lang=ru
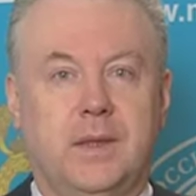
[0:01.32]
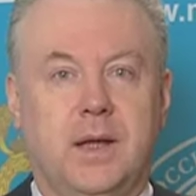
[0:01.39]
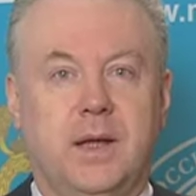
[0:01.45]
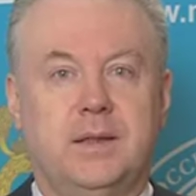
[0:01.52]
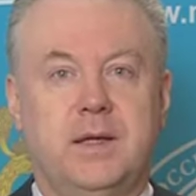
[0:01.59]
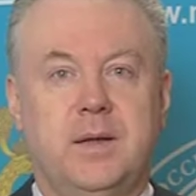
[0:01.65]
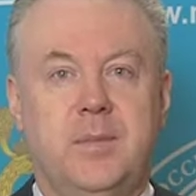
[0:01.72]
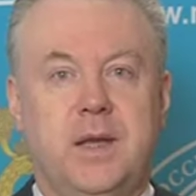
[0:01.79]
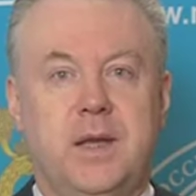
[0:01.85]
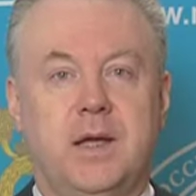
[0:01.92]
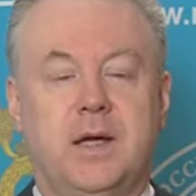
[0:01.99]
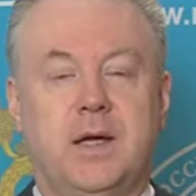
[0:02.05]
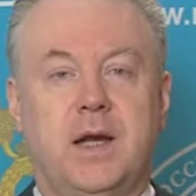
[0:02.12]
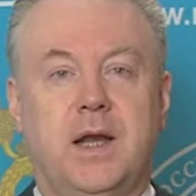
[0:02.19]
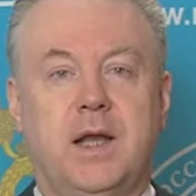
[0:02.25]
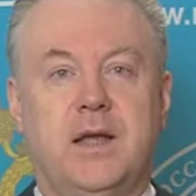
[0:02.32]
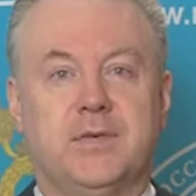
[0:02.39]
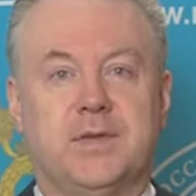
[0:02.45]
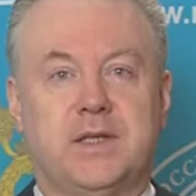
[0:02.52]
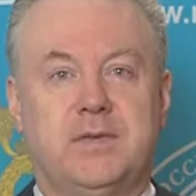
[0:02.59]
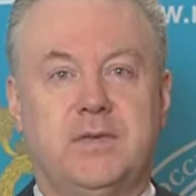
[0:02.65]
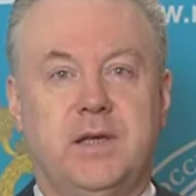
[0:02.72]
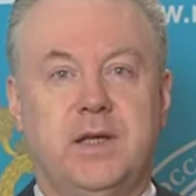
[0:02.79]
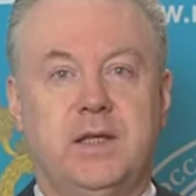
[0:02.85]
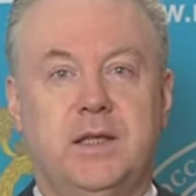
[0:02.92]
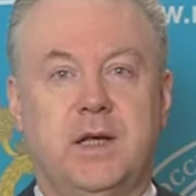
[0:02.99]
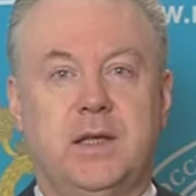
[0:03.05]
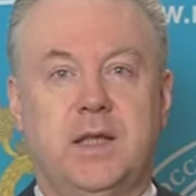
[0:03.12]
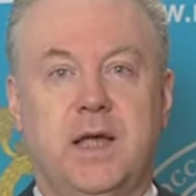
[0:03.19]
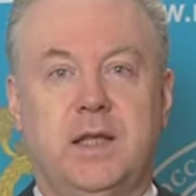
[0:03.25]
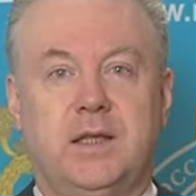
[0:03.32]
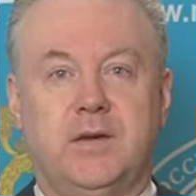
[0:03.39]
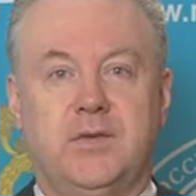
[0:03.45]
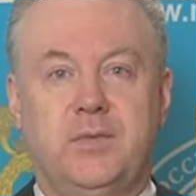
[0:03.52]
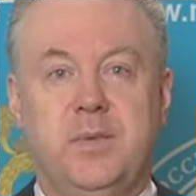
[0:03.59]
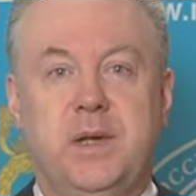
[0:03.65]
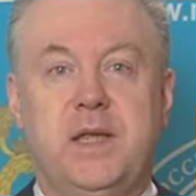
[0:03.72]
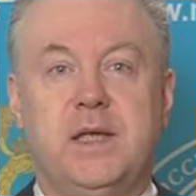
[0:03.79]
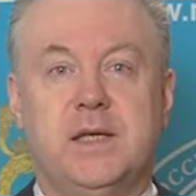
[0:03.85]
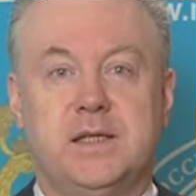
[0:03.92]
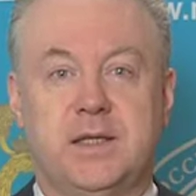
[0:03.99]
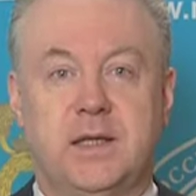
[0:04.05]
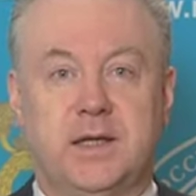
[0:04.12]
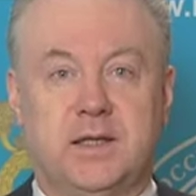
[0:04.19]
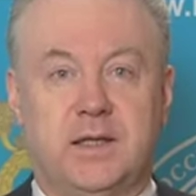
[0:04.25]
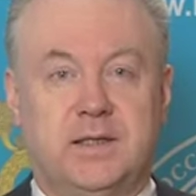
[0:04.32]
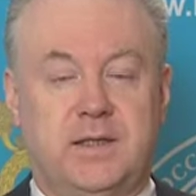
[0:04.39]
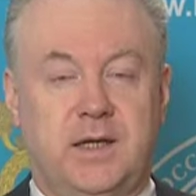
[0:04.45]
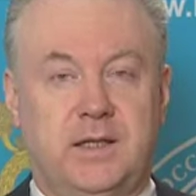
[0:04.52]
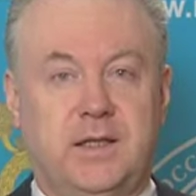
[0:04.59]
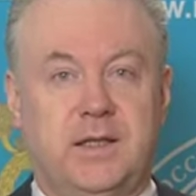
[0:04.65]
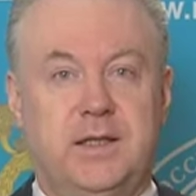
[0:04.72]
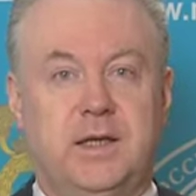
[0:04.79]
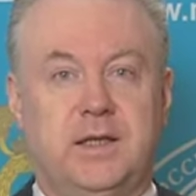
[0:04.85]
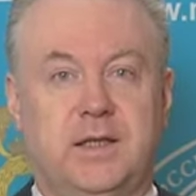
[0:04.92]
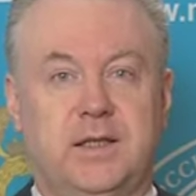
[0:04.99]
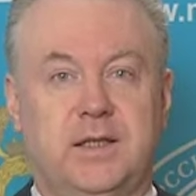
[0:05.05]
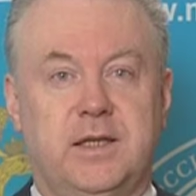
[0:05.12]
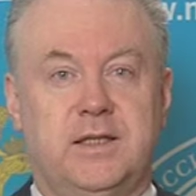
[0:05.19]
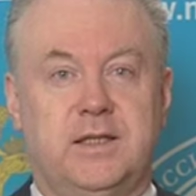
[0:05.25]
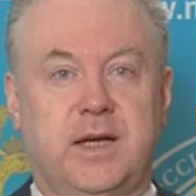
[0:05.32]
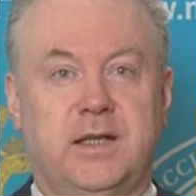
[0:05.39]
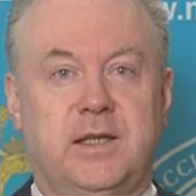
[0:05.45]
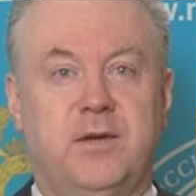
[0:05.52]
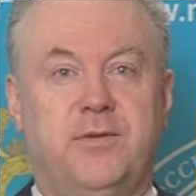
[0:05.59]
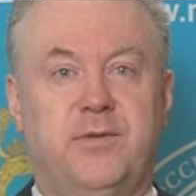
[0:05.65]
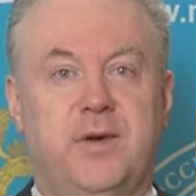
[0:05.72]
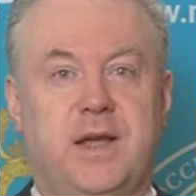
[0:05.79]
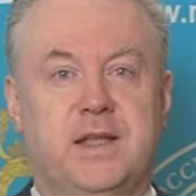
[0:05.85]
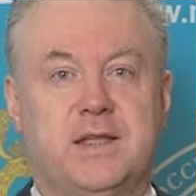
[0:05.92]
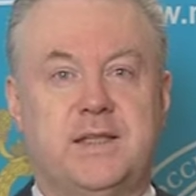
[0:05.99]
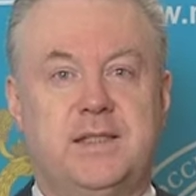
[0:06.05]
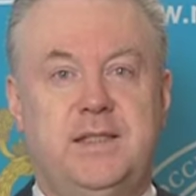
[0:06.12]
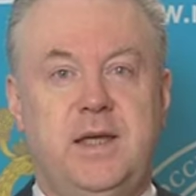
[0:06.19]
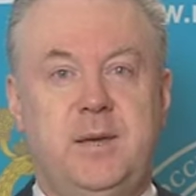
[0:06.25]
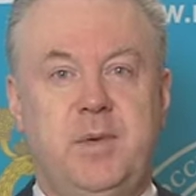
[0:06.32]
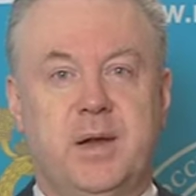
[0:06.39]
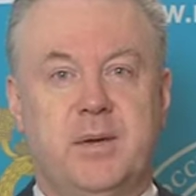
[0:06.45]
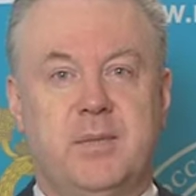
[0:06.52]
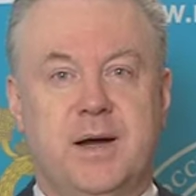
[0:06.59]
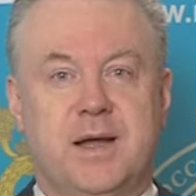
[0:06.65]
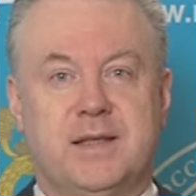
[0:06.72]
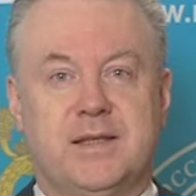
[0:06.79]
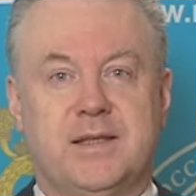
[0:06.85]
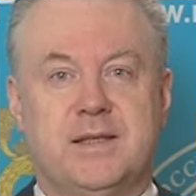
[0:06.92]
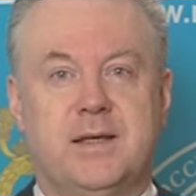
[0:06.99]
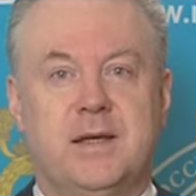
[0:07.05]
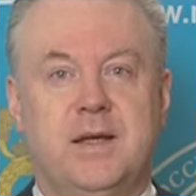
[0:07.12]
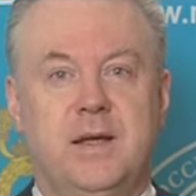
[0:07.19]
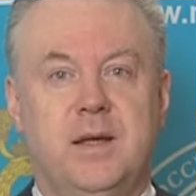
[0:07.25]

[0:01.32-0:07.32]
от имени Королевства Нидерландов министр иностранных дел этой страны Франц Тиммерманс